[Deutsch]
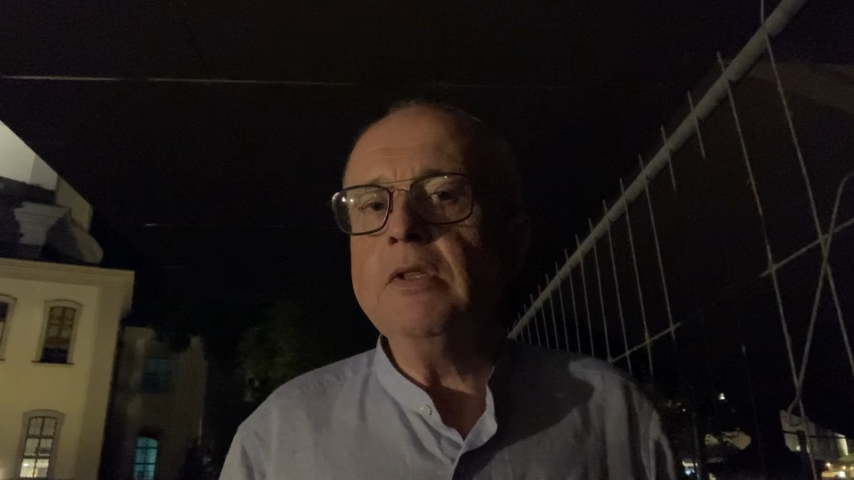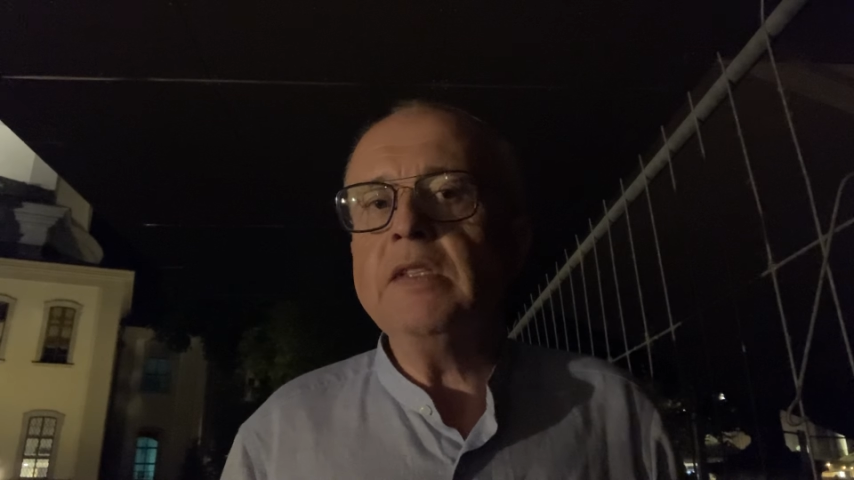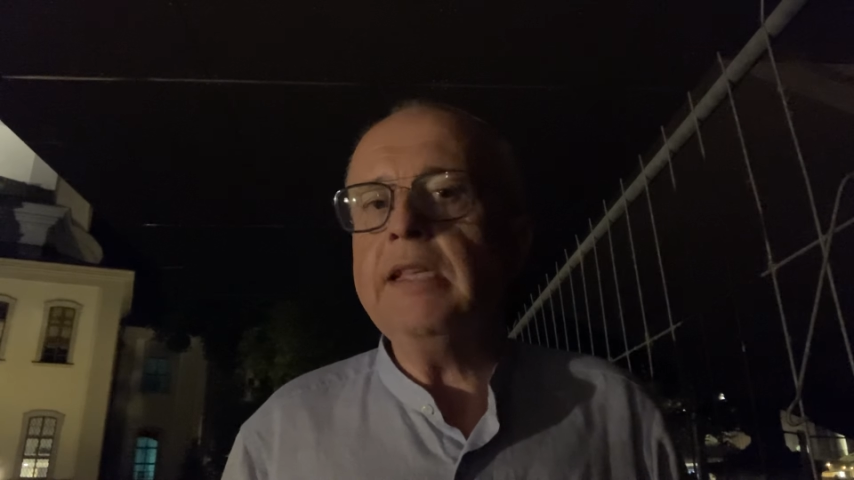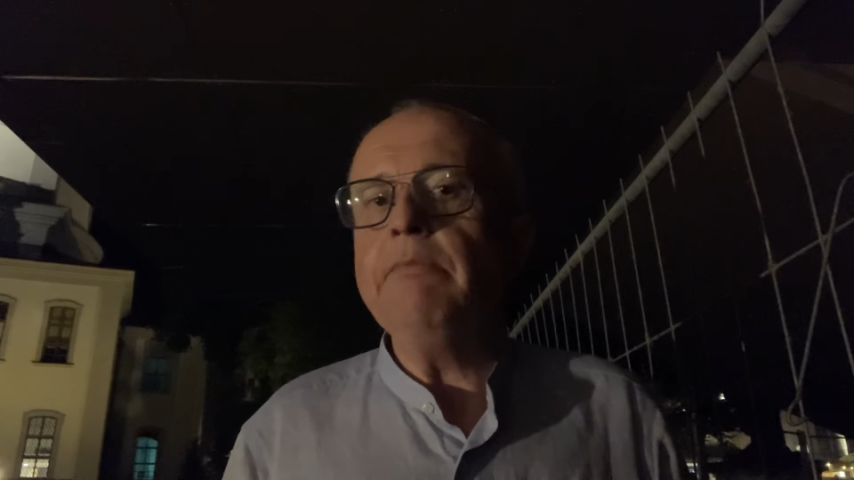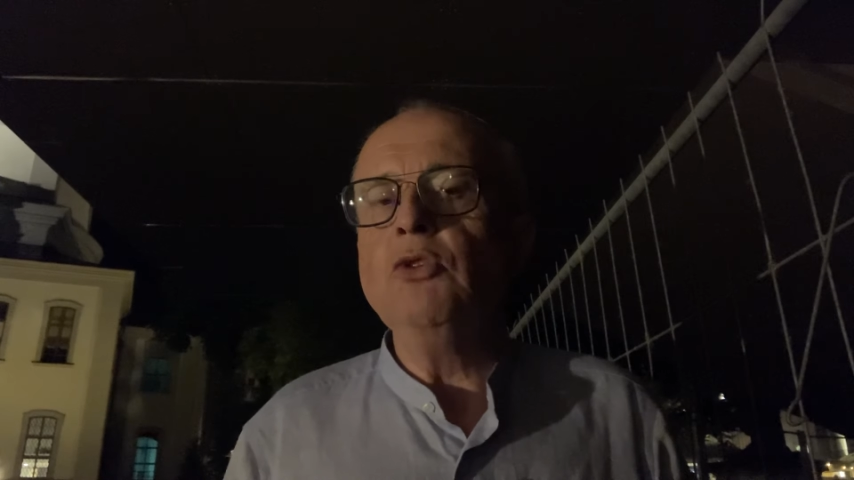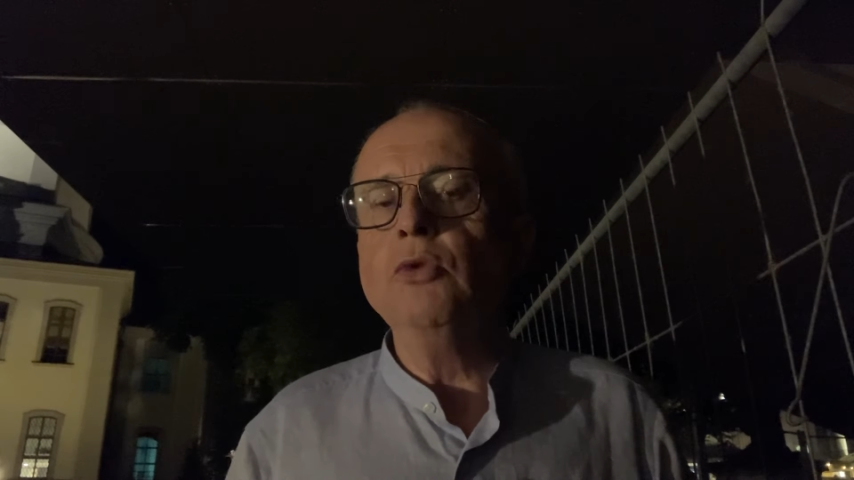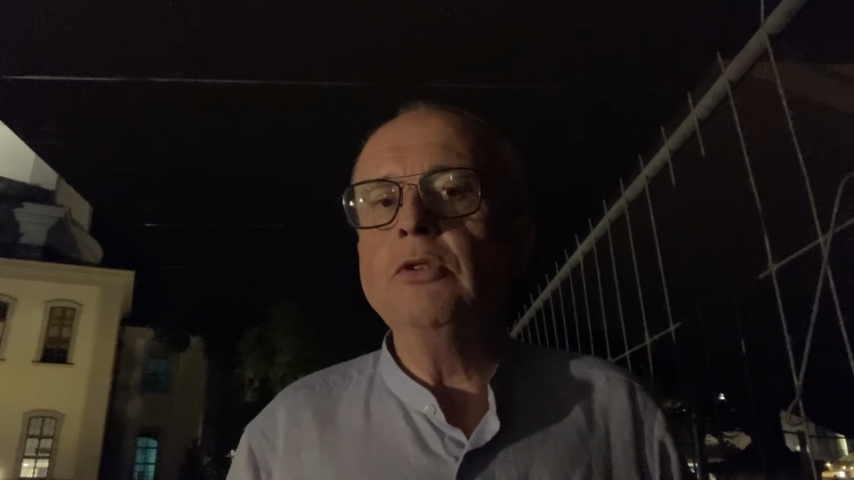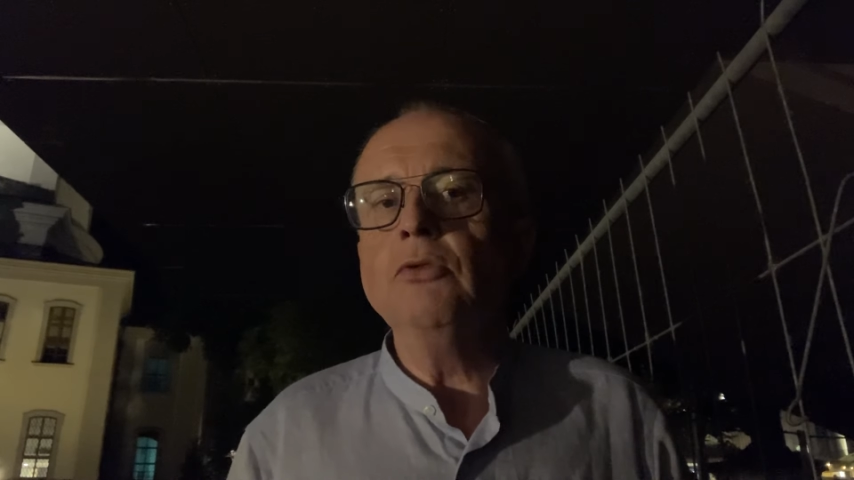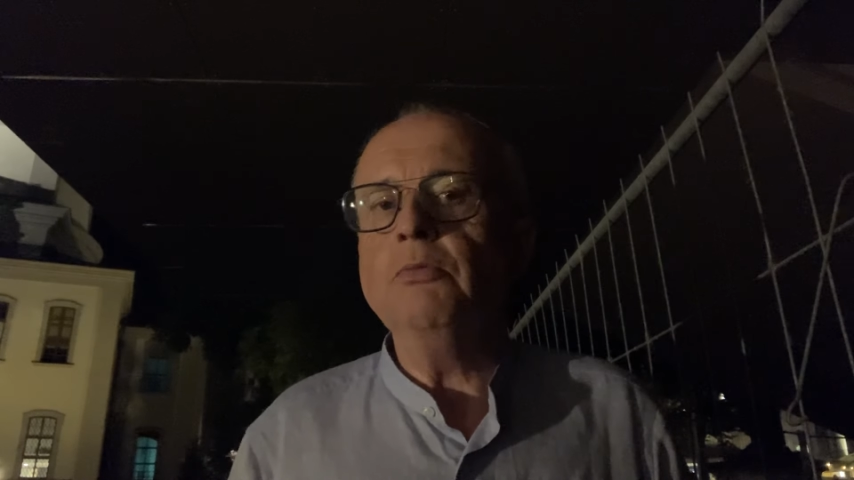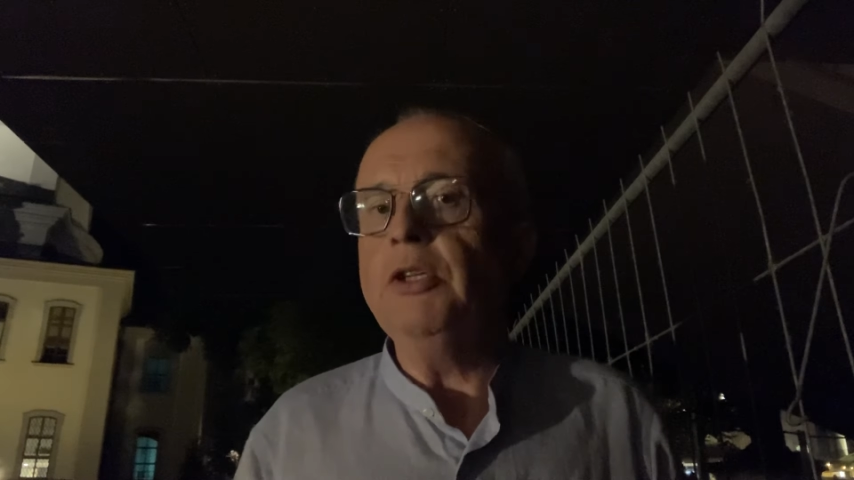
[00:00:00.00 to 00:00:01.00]
zehn
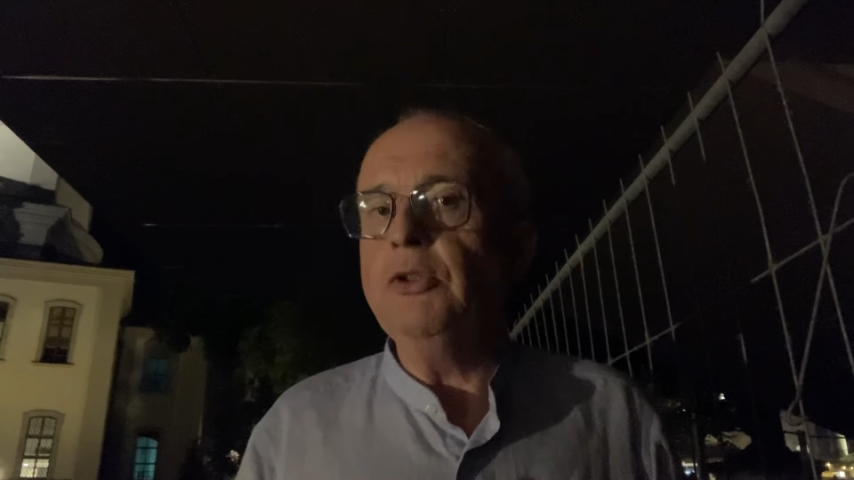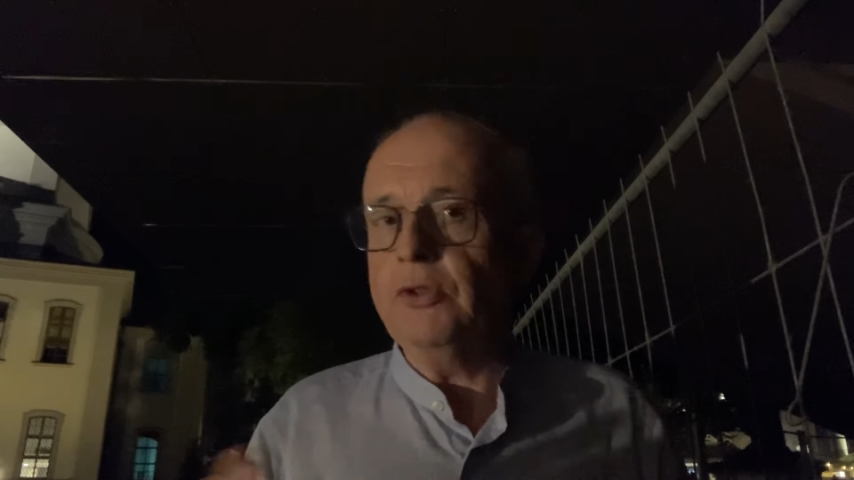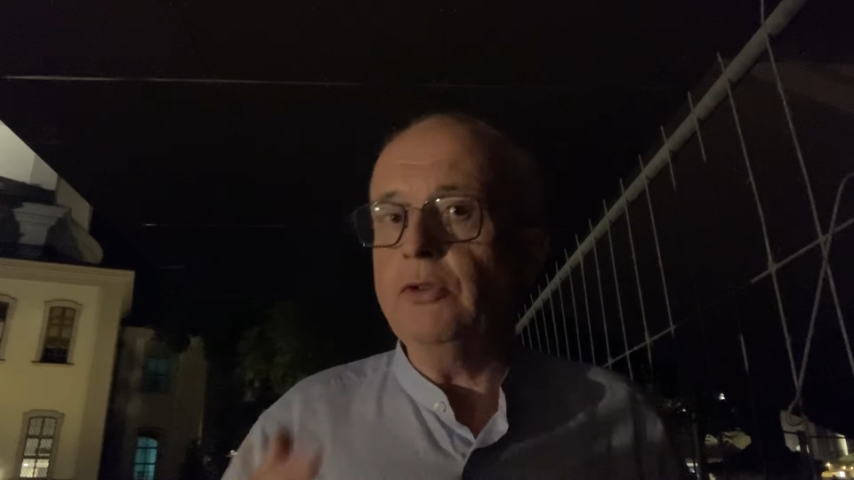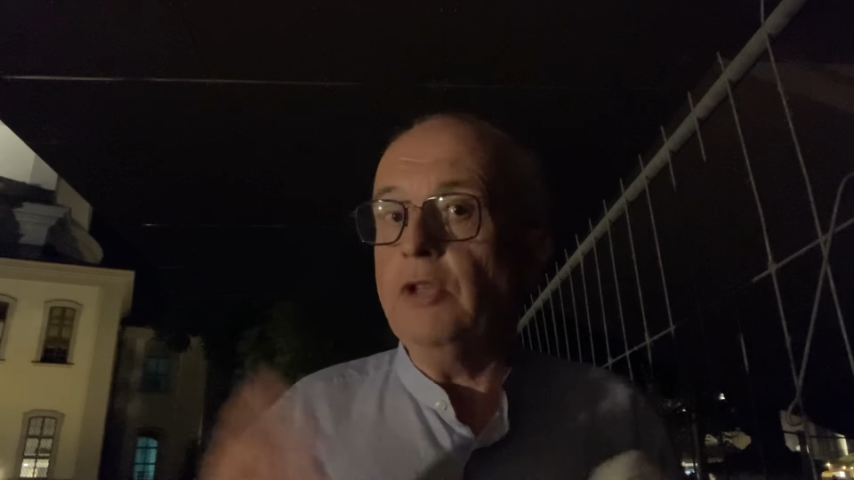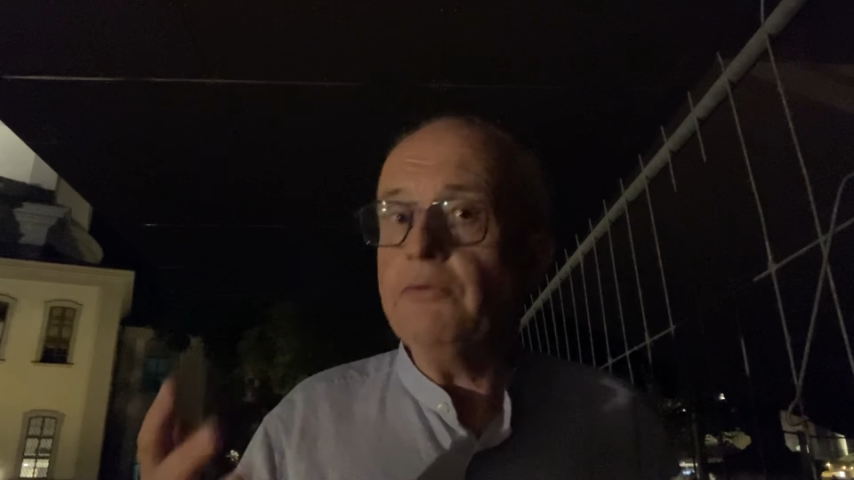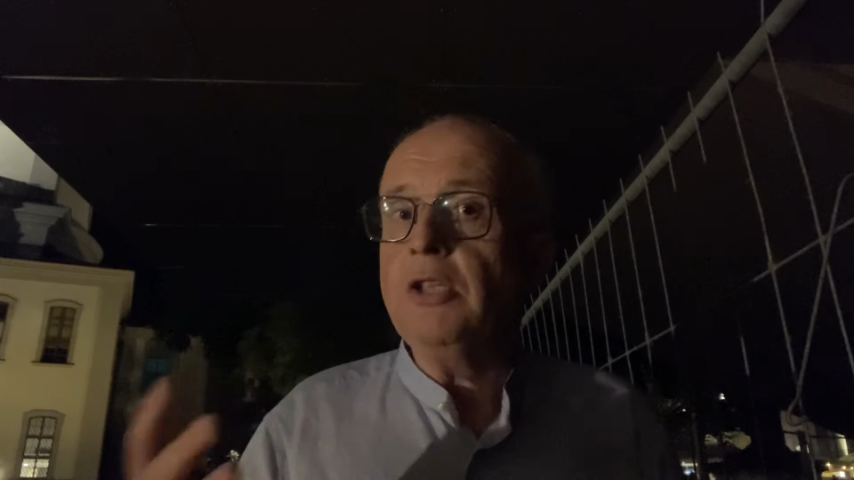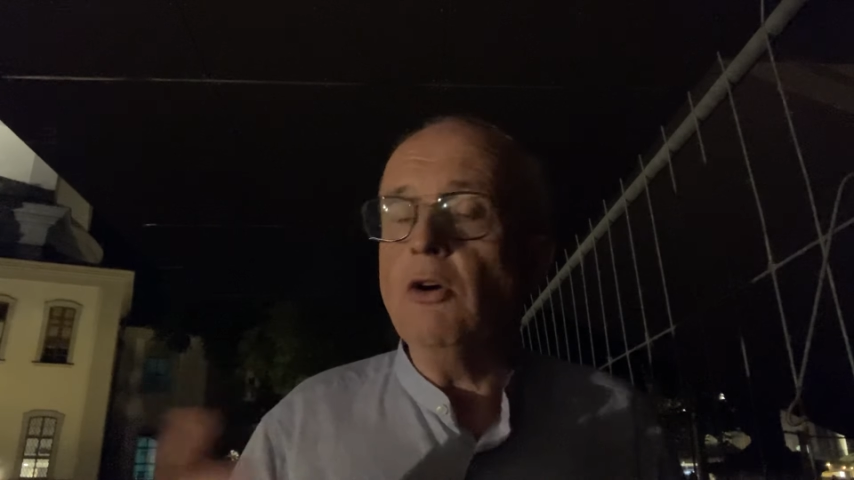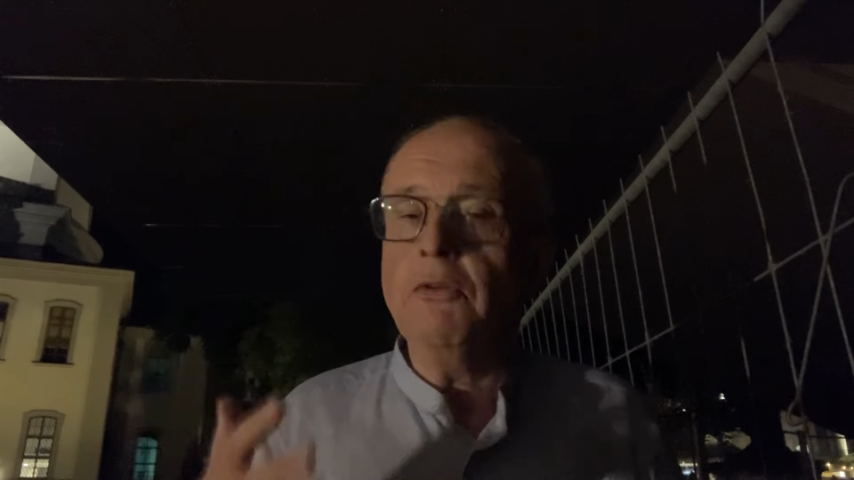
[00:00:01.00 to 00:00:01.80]
Minuten und bei Dostoevsky auch